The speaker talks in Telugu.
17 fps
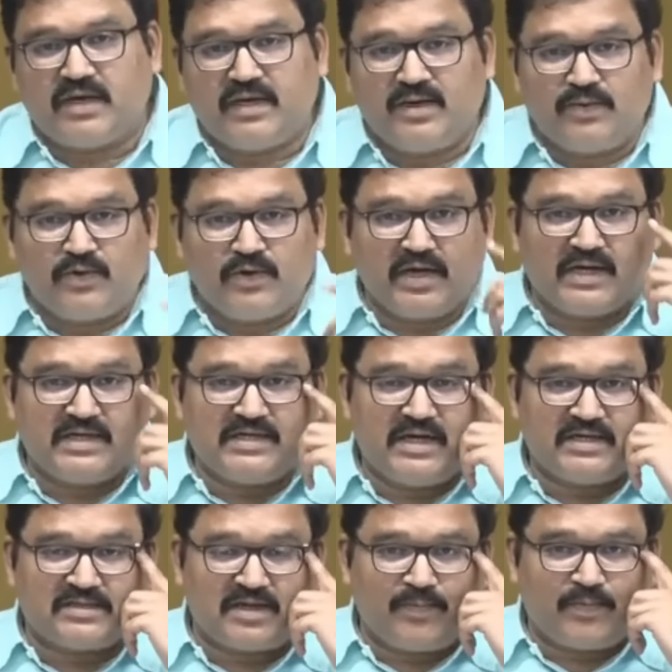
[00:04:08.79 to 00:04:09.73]
సో ఈ
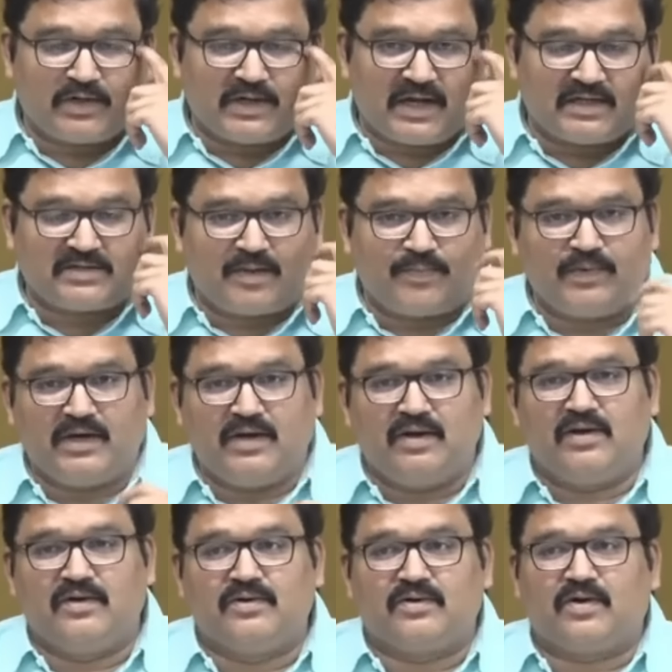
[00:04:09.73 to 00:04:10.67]
ఊడిగం చేసే ముఠా
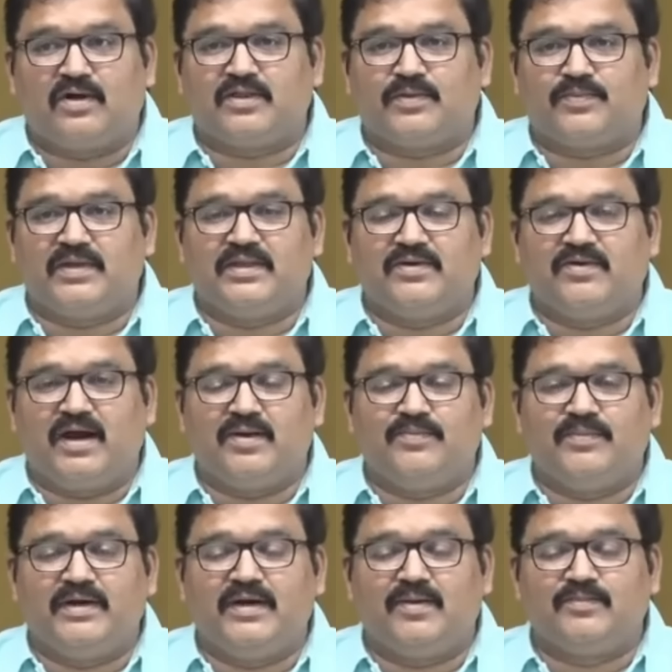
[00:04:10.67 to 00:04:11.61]
సభ్యుల్లో కొంతమంది
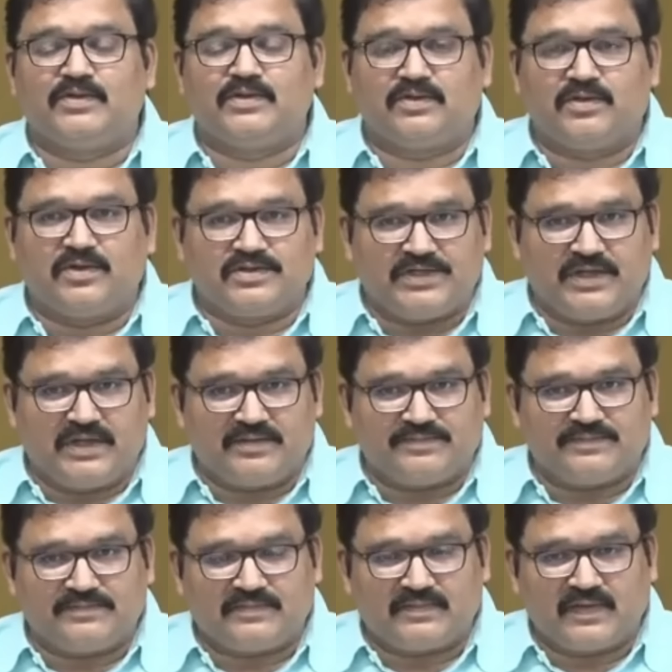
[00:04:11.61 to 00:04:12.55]
వాళ్ళ మీడియా ముందుకు
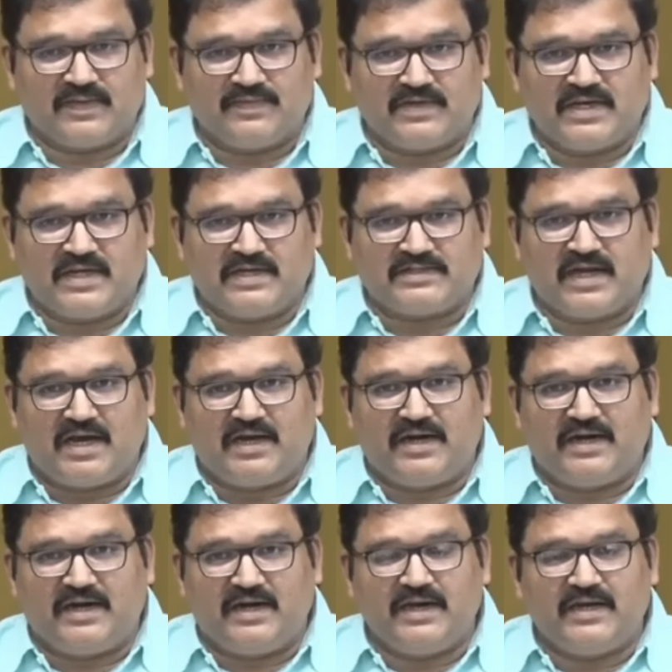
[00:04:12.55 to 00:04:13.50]
వచ్చి
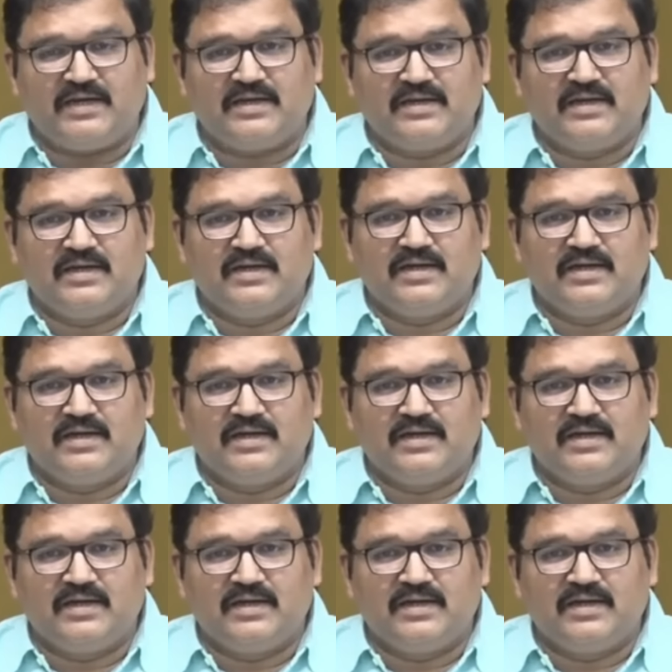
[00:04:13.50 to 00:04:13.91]
విజయసాయిరెడ్డి